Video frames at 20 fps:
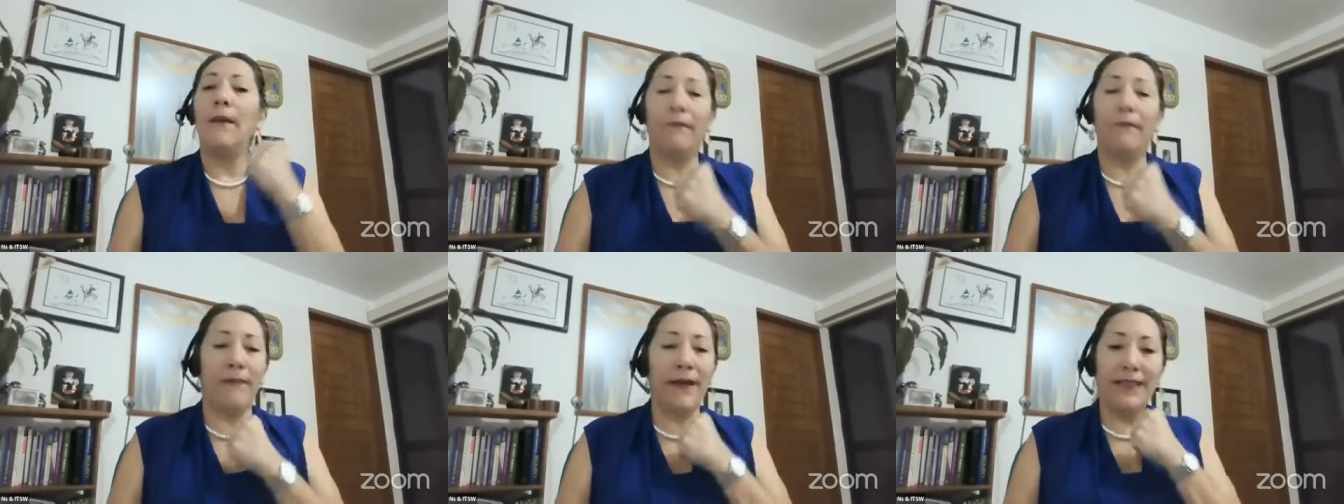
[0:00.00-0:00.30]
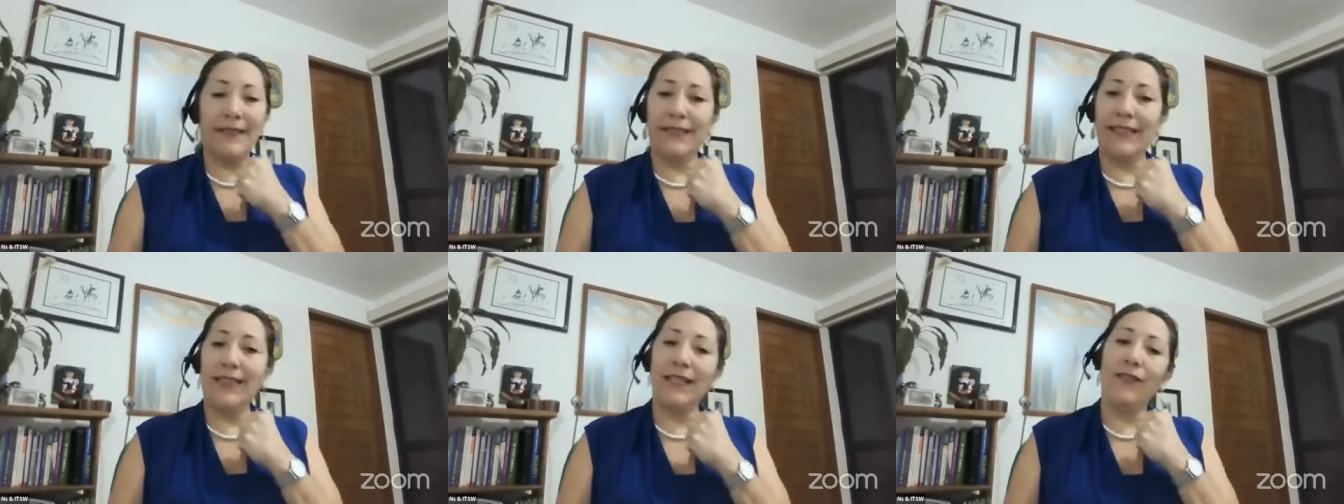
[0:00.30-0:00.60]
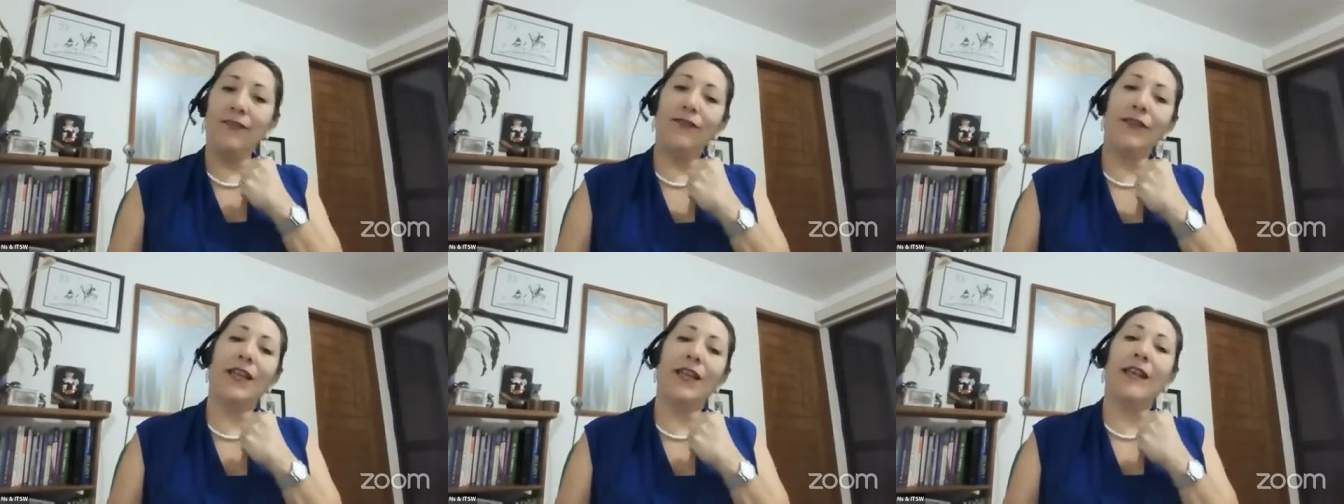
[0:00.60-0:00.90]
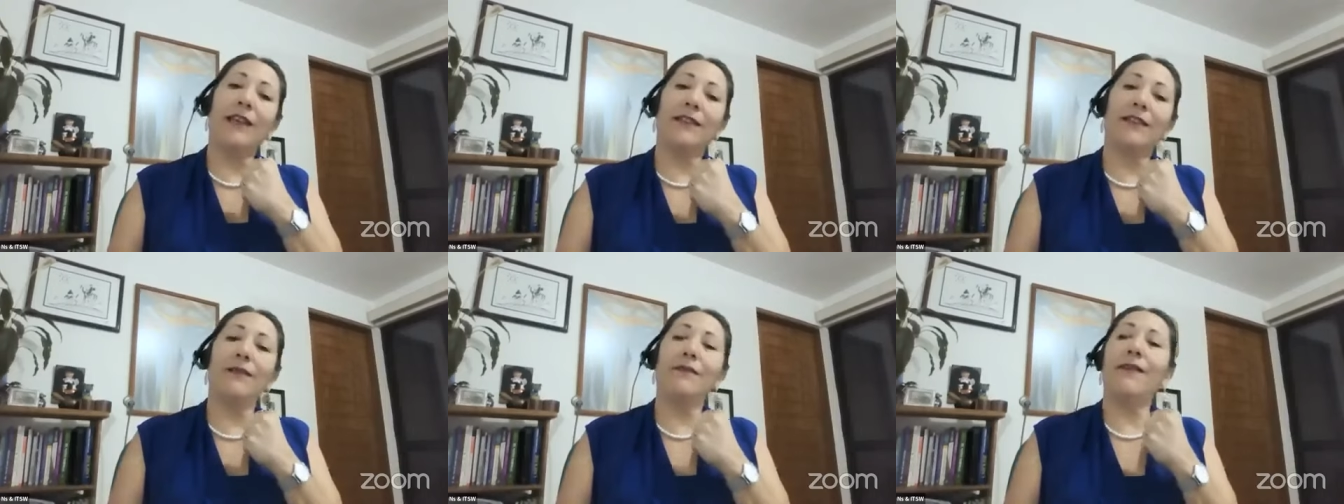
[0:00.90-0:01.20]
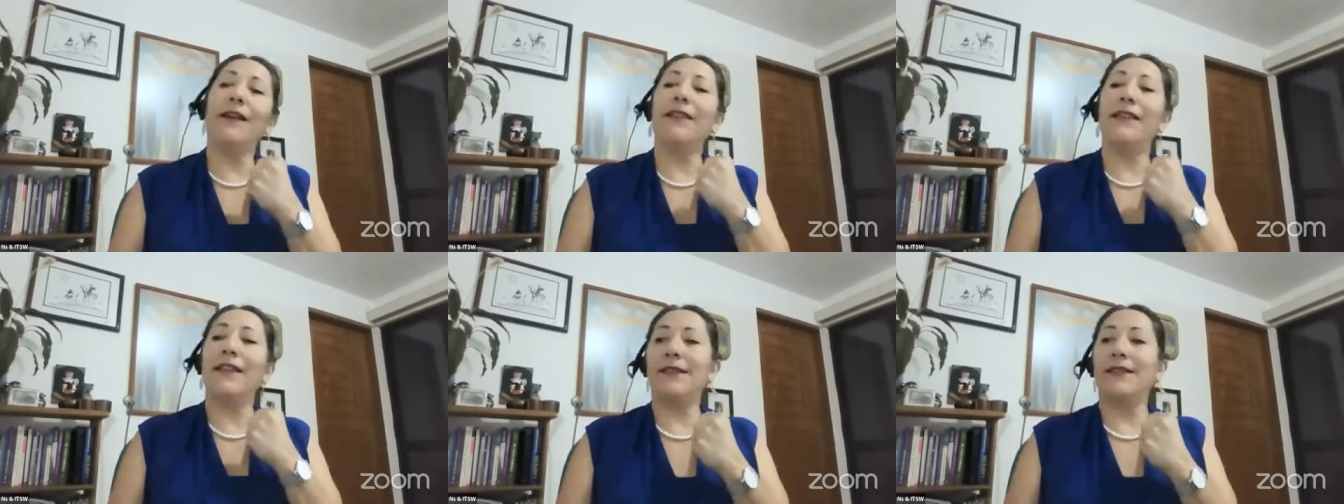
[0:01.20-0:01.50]
más
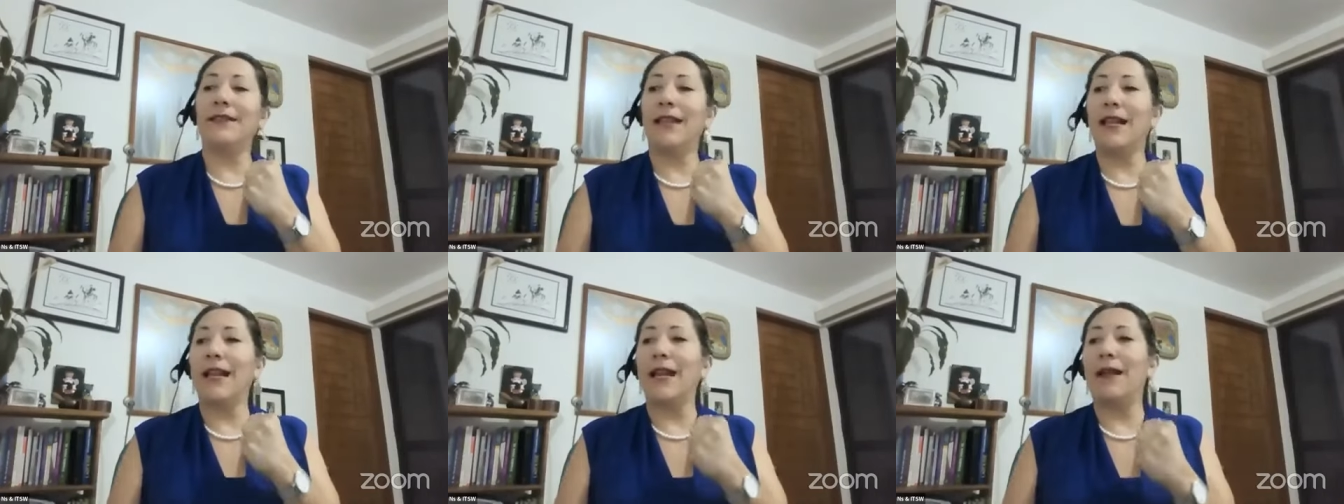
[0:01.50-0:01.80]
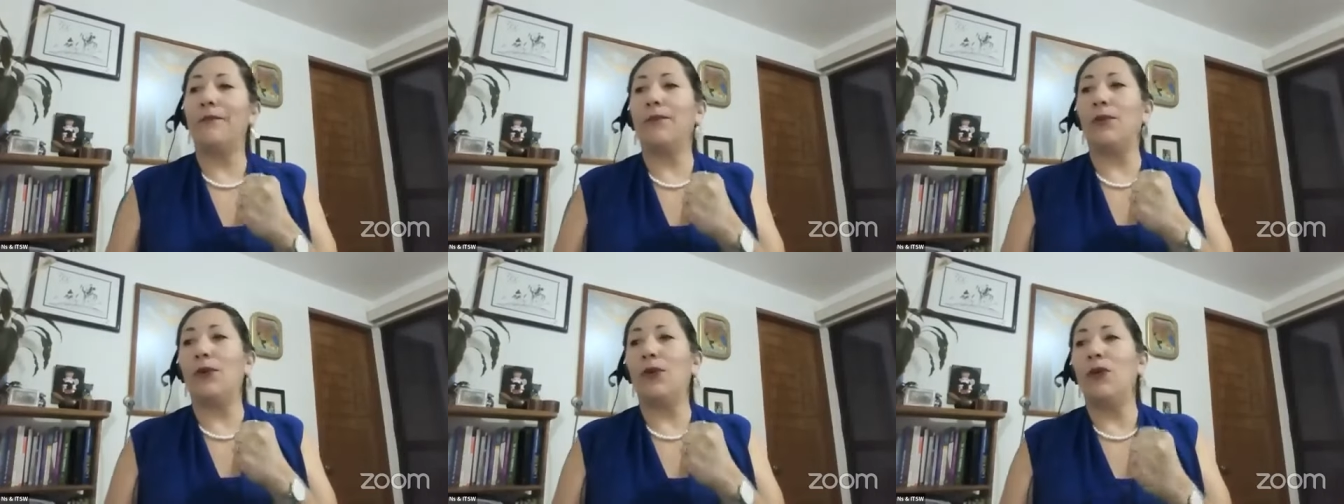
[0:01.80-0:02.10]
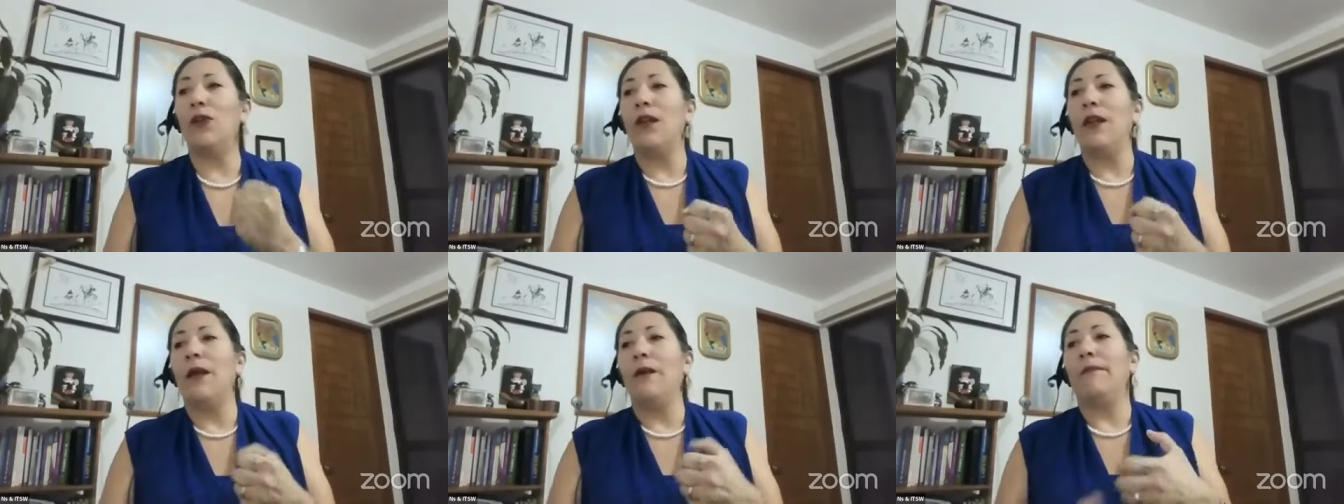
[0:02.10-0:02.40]
significativa de este campo